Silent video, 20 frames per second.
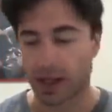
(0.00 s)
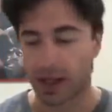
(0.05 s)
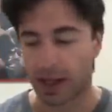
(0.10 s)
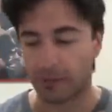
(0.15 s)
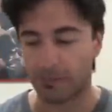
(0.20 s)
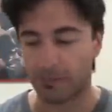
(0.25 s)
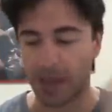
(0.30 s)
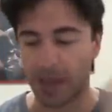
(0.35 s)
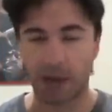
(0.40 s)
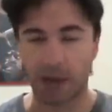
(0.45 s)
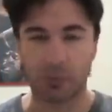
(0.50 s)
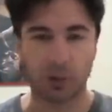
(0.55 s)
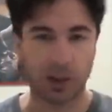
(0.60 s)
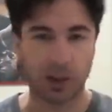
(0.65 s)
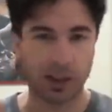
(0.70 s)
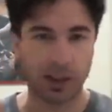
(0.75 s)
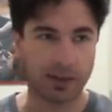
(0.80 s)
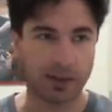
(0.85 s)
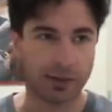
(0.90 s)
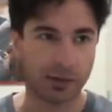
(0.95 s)
Abbiamo
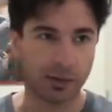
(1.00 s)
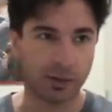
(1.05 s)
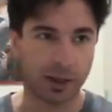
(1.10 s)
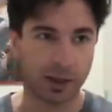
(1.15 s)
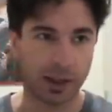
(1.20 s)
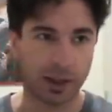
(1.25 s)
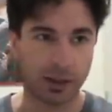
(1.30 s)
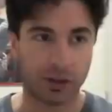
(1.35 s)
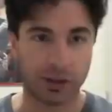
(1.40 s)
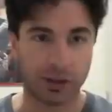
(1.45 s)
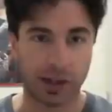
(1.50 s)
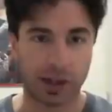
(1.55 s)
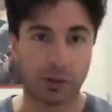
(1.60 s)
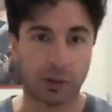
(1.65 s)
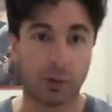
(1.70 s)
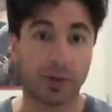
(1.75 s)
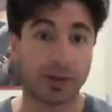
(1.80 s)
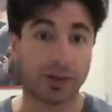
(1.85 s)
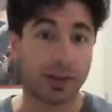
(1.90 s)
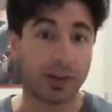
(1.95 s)
l'inizio che ci
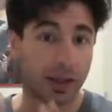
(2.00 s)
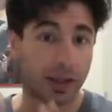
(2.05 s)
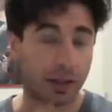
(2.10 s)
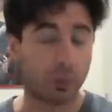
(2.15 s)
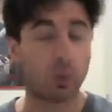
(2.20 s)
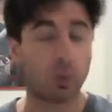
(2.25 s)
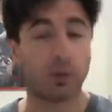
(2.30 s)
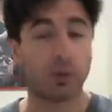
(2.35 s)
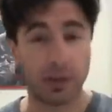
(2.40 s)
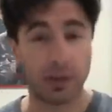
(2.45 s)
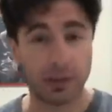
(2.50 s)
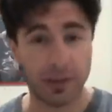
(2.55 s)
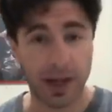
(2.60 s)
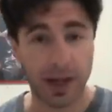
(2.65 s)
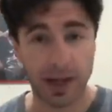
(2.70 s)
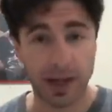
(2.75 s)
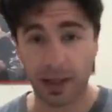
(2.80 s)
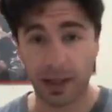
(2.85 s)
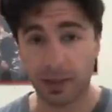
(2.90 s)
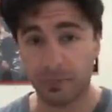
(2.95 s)
saranno questi tre nuovi
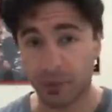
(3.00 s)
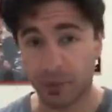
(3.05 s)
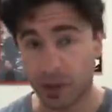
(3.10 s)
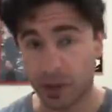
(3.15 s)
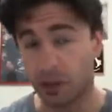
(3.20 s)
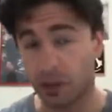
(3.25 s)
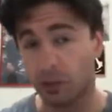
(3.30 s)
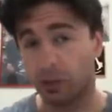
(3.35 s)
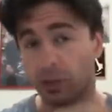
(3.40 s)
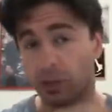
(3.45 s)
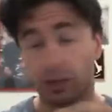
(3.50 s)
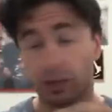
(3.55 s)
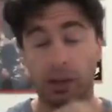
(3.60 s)
livelli, neon,